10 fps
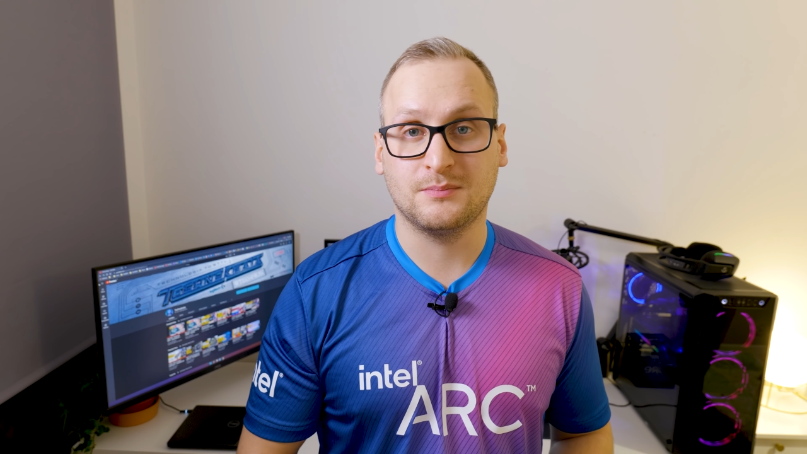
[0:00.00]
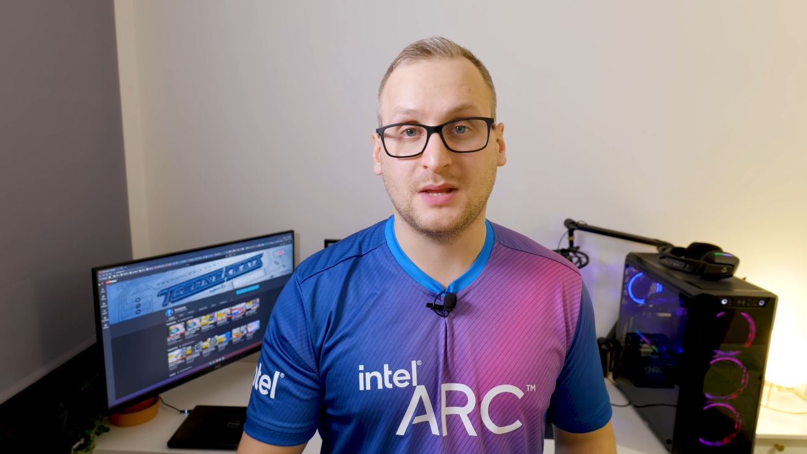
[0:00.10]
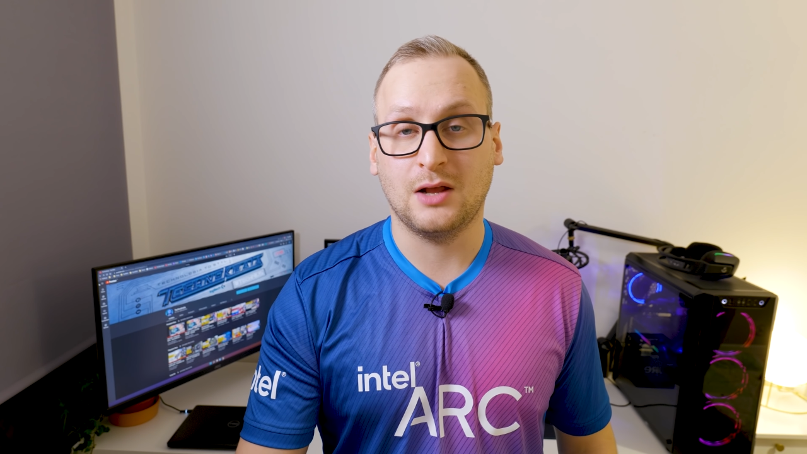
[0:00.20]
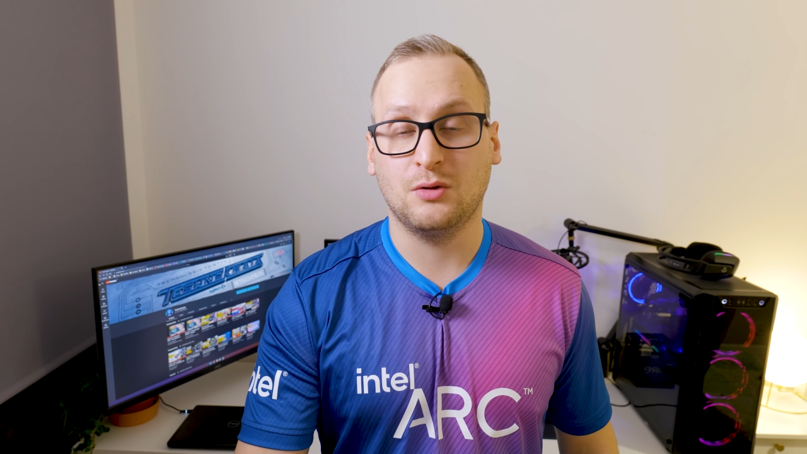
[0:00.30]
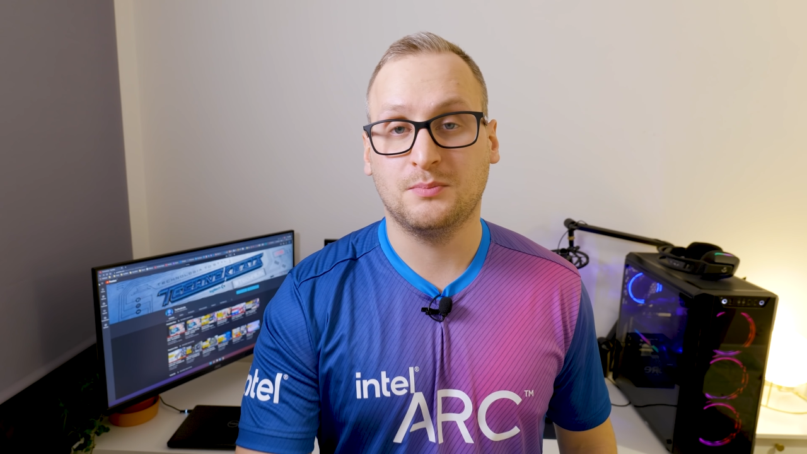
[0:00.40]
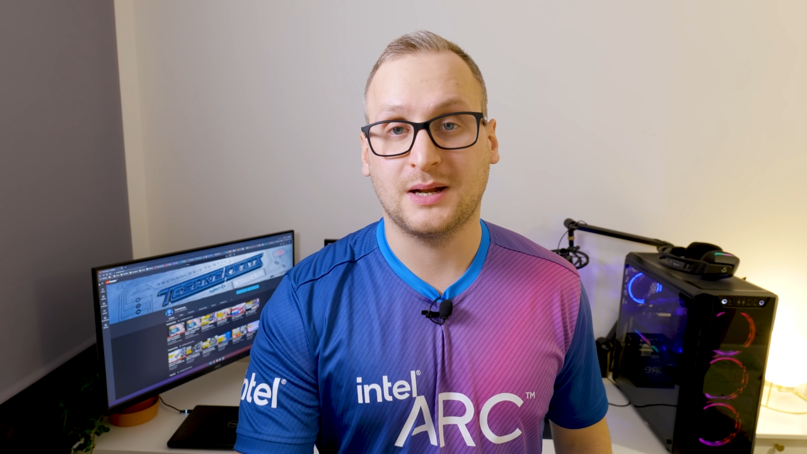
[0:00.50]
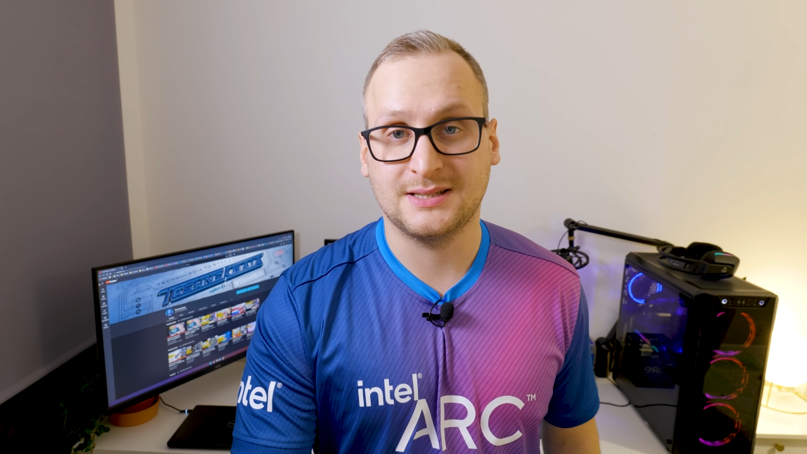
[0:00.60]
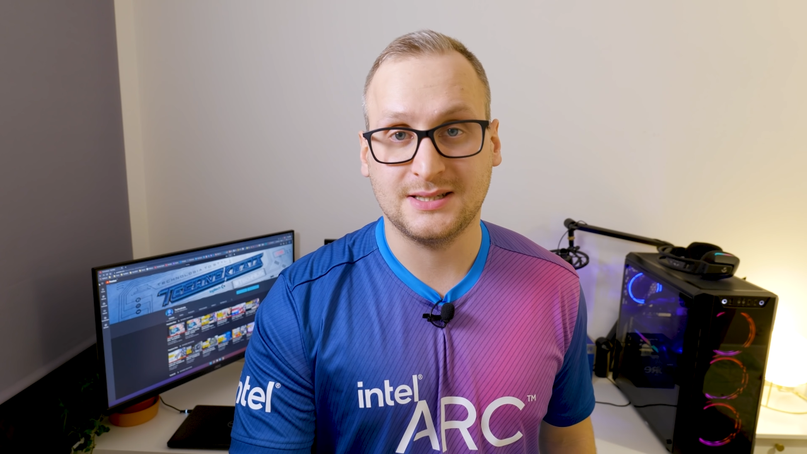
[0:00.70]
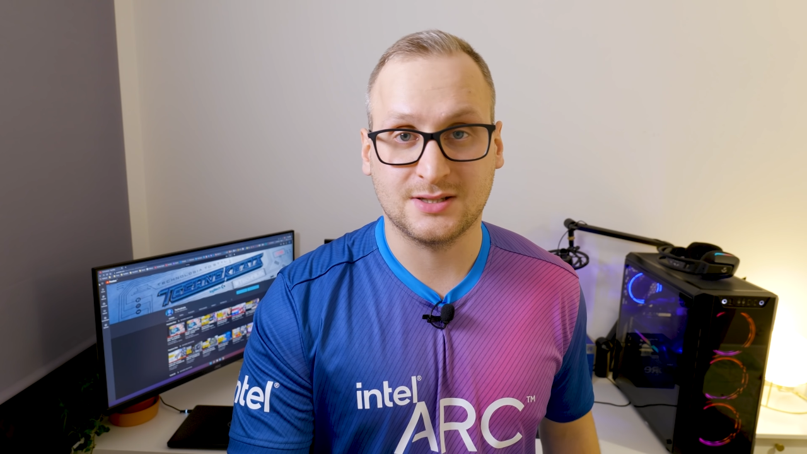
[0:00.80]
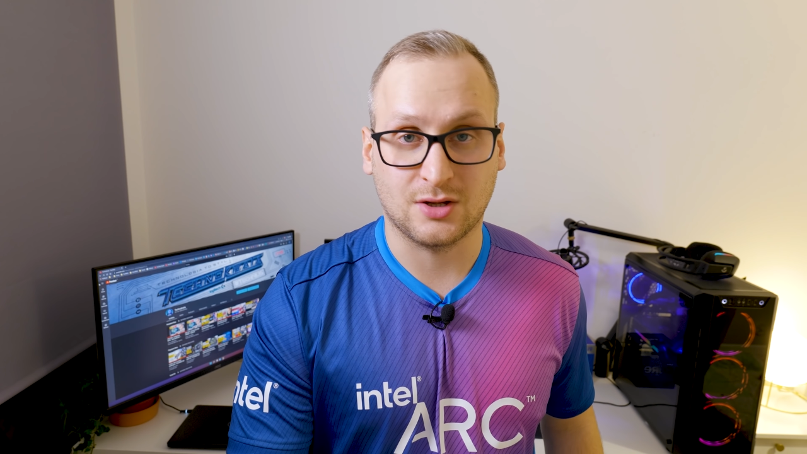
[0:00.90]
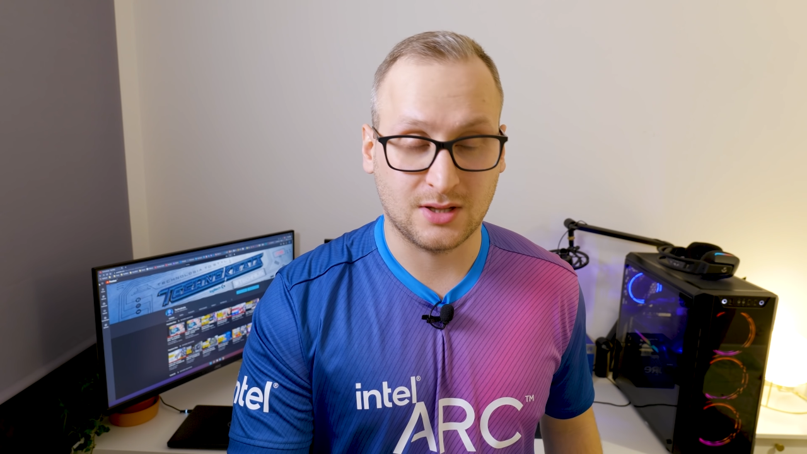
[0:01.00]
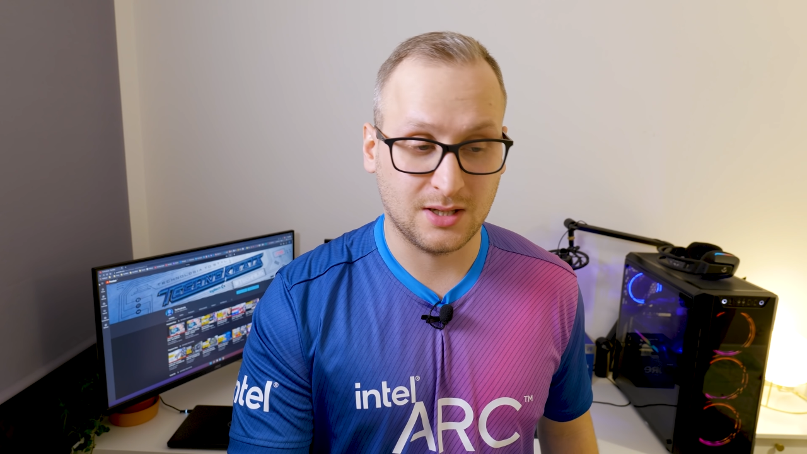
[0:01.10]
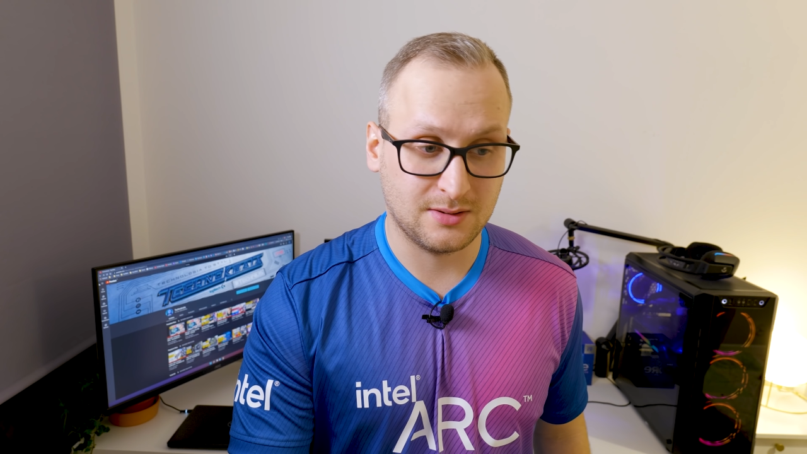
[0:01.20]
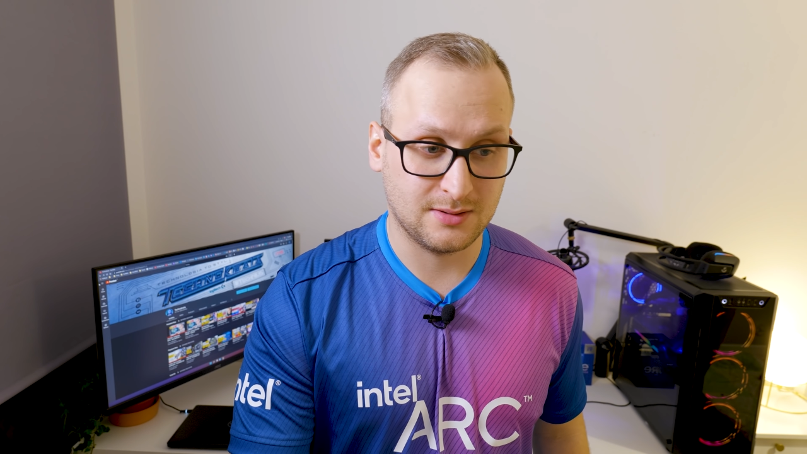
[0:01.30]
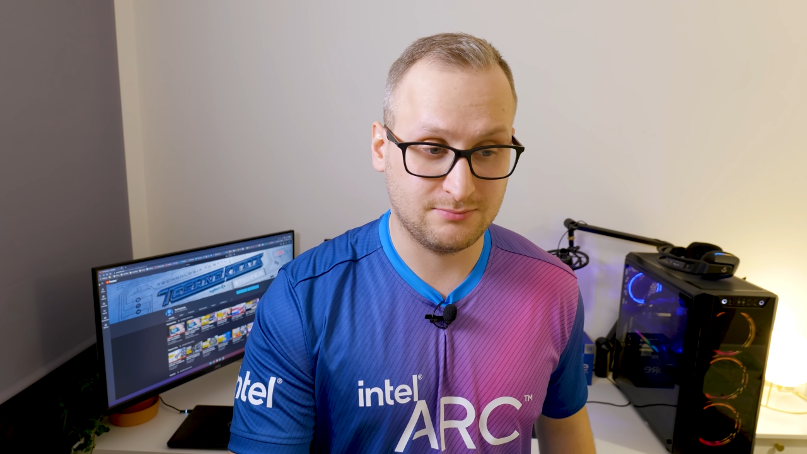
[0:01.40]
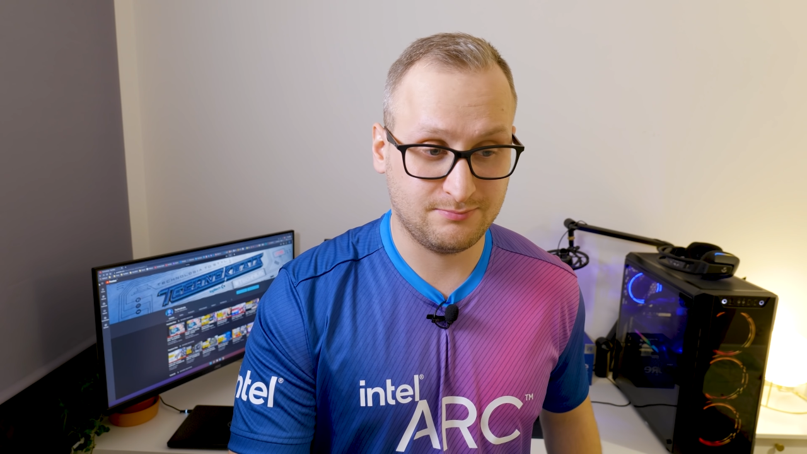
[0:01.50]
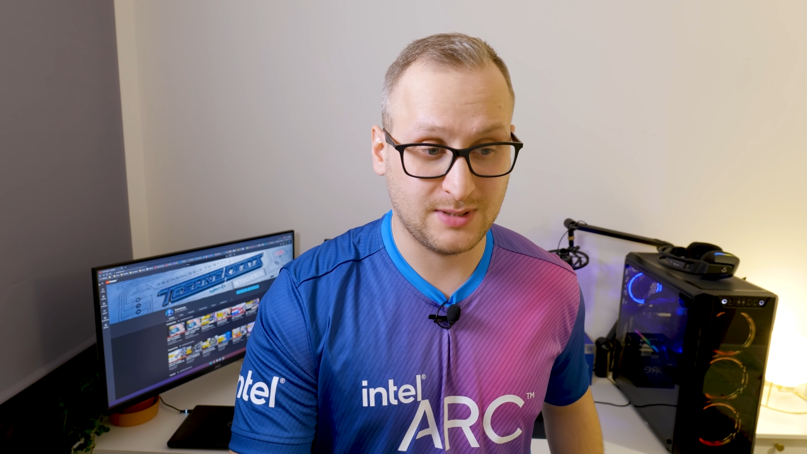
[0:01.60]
mniej lub bardziej istotnych e,